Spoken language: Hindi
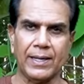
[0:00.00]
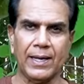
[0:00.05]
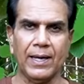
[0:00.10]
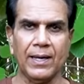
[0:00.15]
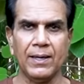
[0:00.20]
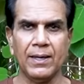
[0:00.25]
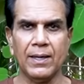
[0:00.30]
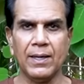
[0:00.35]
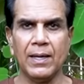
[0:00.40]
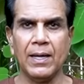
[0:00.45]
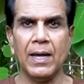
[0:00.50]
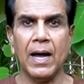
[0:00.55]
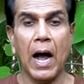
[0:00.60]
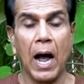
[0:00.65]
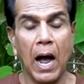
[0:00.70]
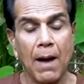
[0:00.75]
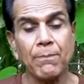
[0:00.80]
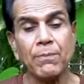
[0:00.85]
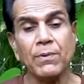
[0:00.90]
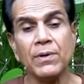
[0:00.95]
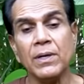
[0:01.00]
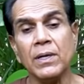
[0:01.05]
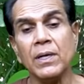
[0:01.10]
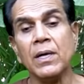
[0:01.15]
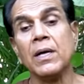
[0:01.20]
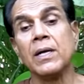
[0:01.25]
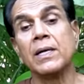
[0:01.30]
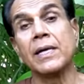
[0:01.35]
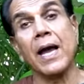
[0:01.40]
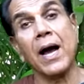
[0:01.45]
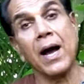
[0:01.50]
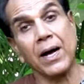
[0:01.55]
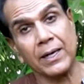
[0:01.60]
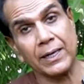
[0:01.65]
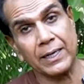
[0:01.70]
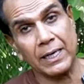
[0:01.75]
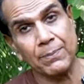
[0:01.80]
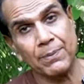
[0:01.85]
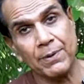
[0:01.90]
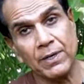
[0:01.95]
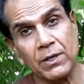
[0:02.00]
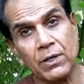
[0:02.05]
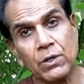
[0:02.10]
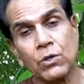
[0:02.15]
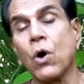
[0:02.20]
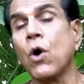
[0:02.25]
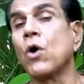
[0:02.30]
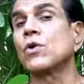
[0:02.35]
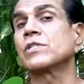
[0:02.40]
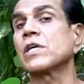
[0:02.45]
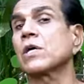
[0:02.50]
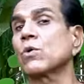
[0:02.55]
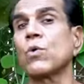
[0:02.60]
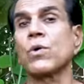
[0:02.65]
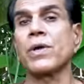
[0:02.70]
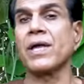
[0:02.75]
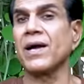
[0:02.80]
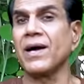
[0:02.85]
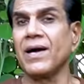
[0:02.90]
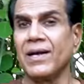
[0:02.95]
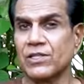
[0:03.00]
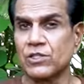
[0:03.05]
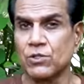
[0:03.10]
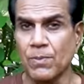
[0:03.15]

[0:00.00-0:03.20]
ही हैं अब क्या करें फिर कौन सा कुकिंग ऑयल